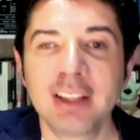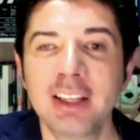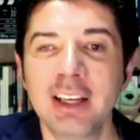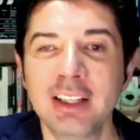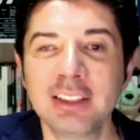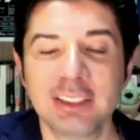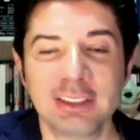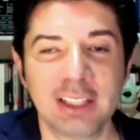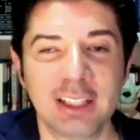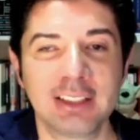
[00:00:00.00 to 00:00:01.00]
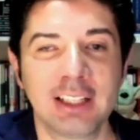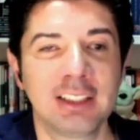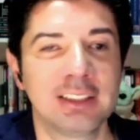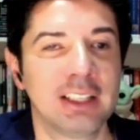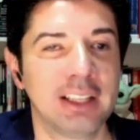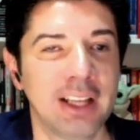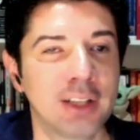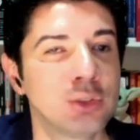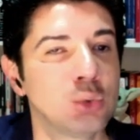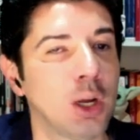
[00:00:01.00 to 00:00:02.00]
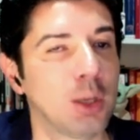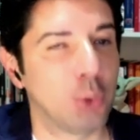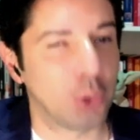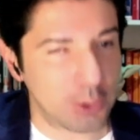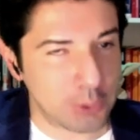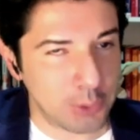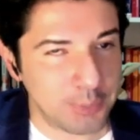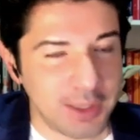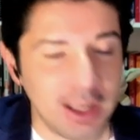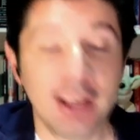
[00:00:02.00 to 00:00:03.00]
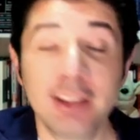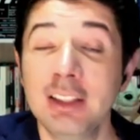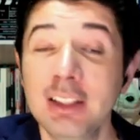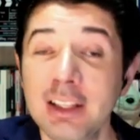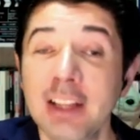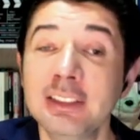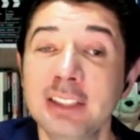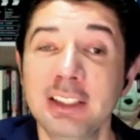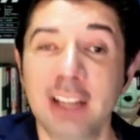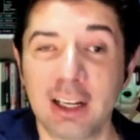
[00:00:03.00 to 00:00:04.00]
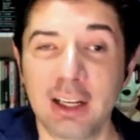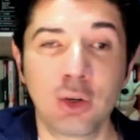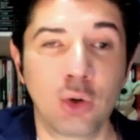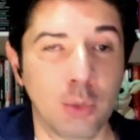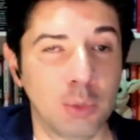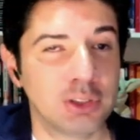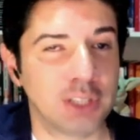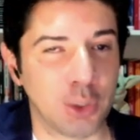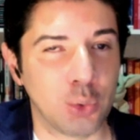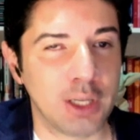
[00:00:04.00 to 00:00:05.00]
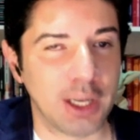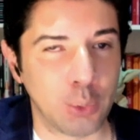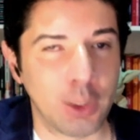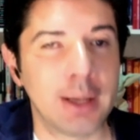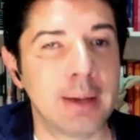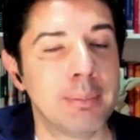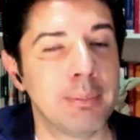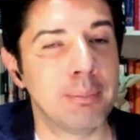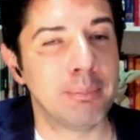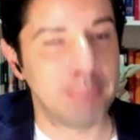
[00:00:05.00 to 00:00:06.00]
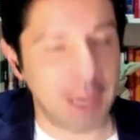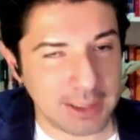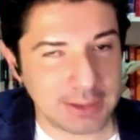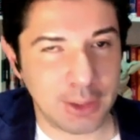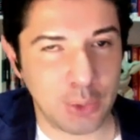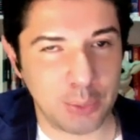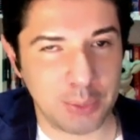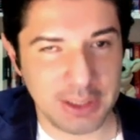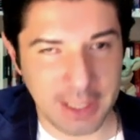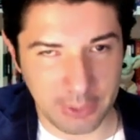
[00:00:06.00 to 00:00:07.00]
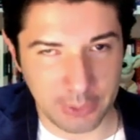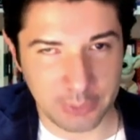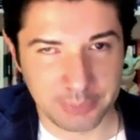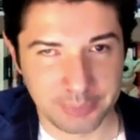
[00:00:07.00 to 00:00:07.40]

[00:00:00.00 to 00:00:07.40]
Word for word: quienes intentan detener su alboroto y enseñarle cómo ser un héroe más que un villano.